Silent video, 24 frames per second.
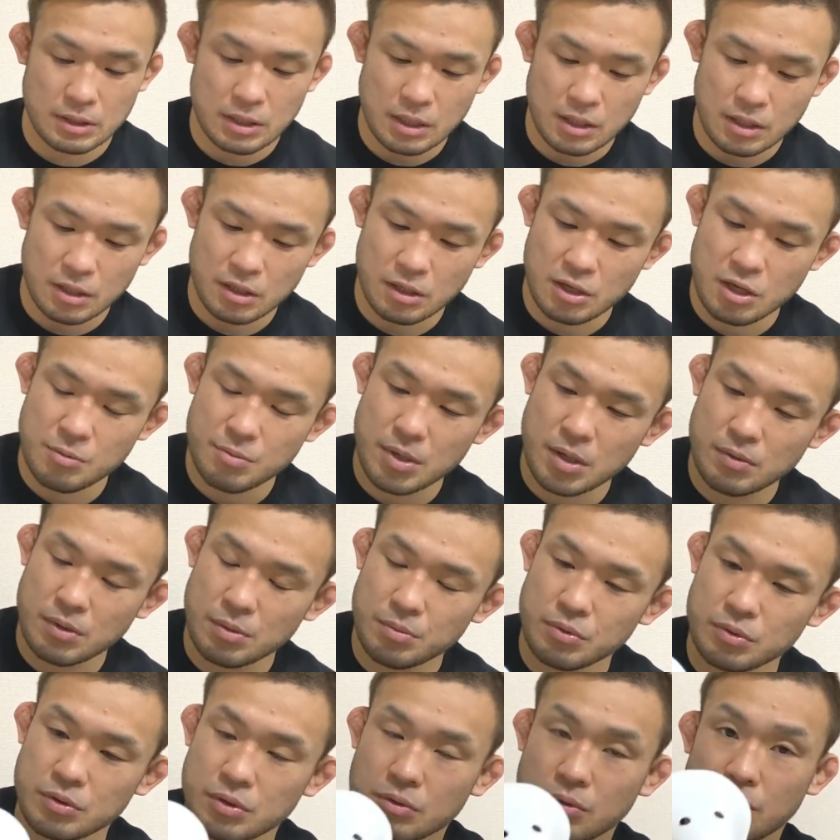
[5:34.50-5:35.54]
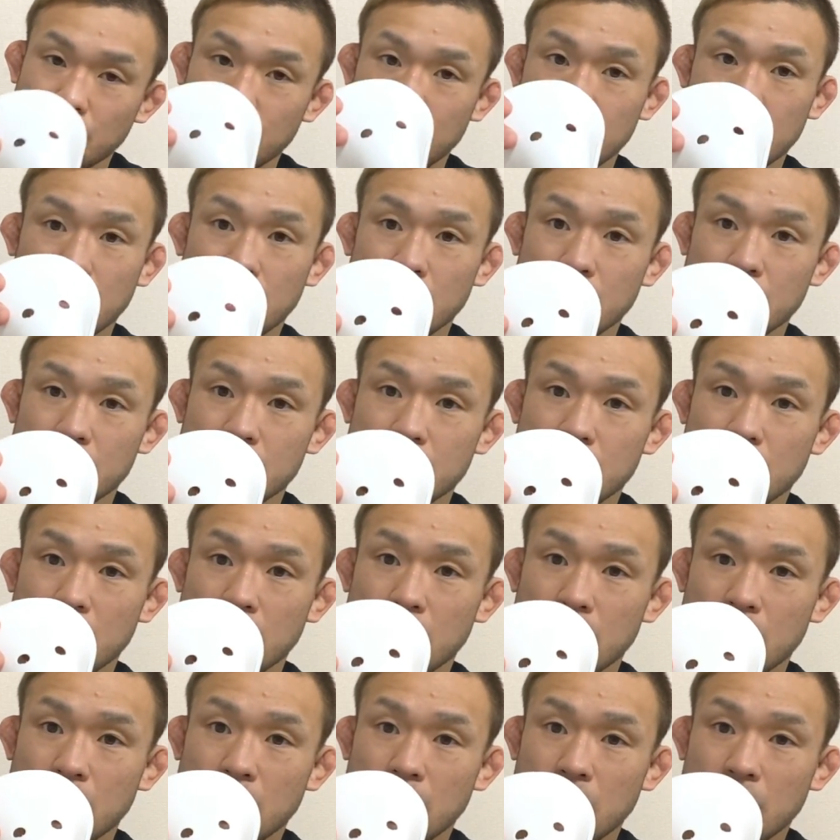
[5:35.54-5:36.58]
だから今は僕こういう感じで
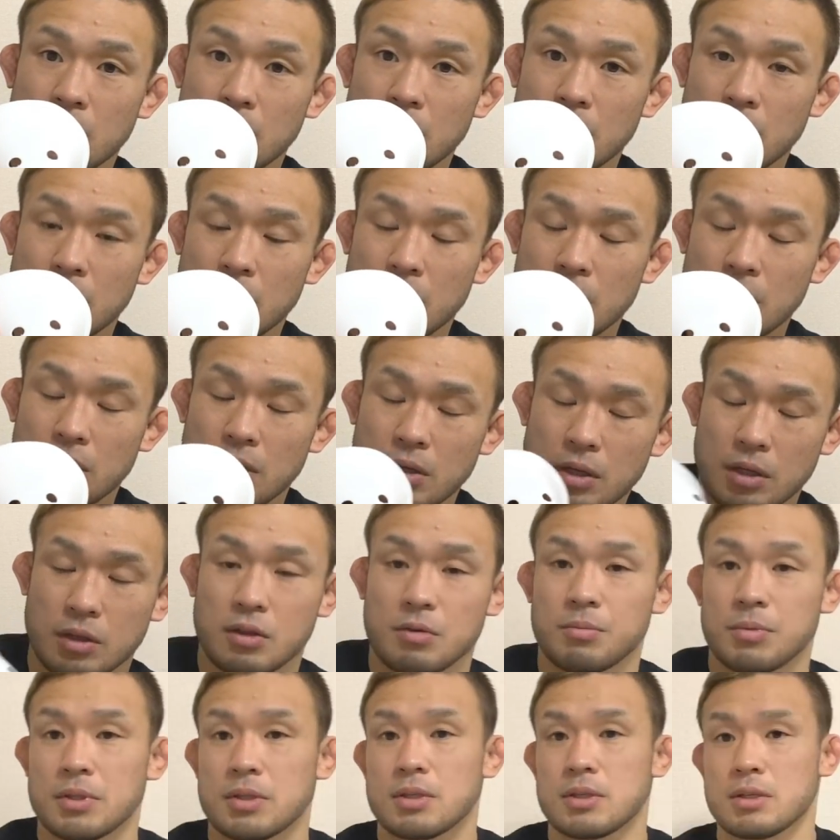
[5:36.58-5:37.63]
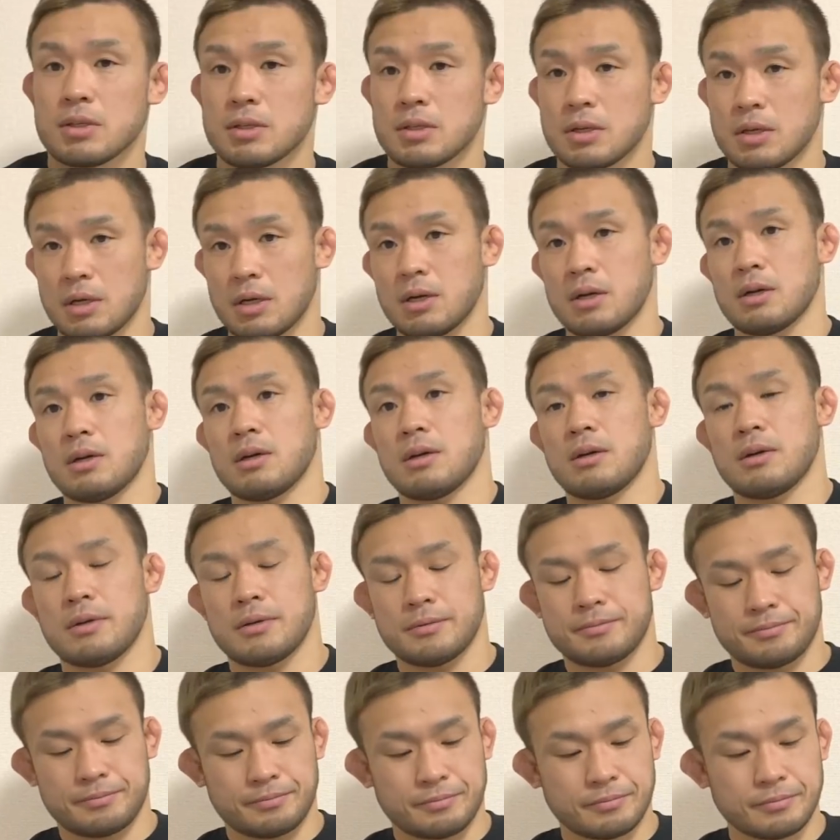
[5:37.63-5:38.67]
やってます。どっちもいい
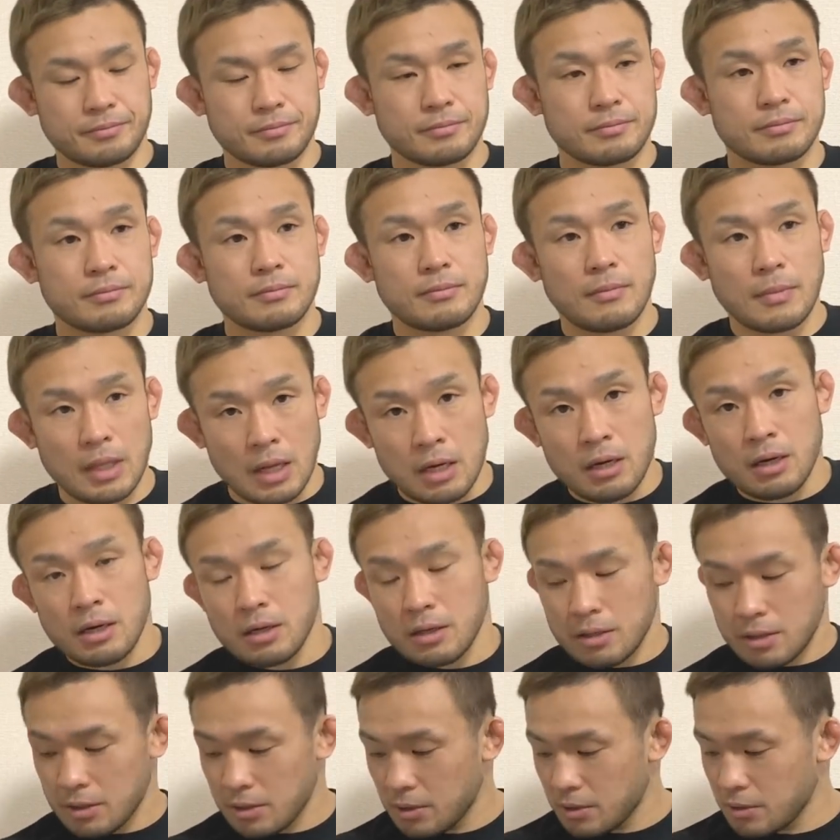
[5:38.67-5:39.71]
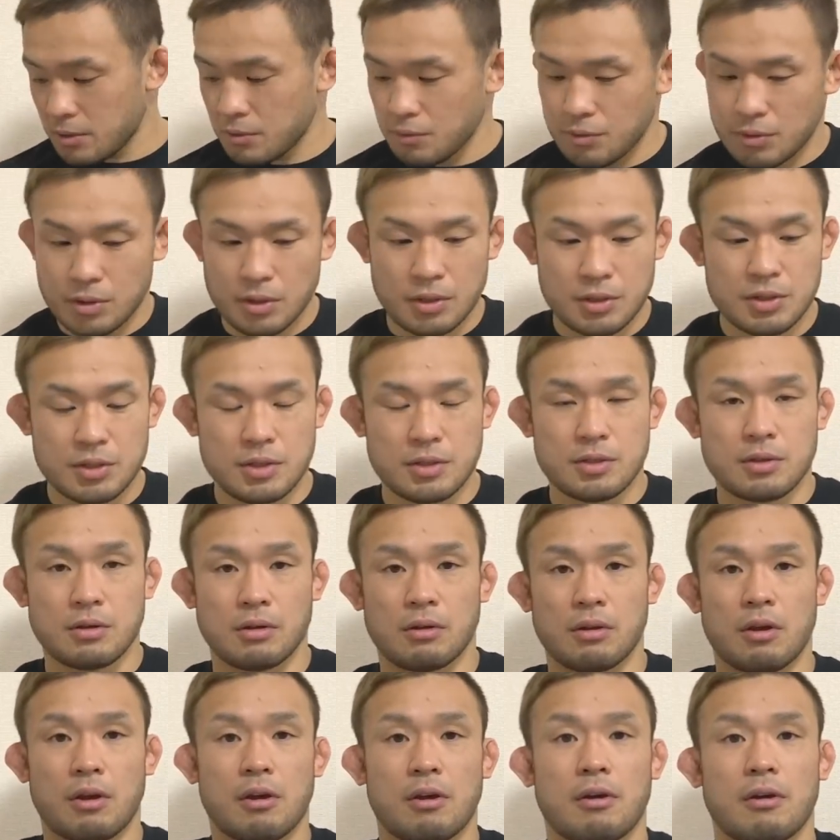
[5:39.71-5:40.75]
ですね。はい、そういう感じですかね。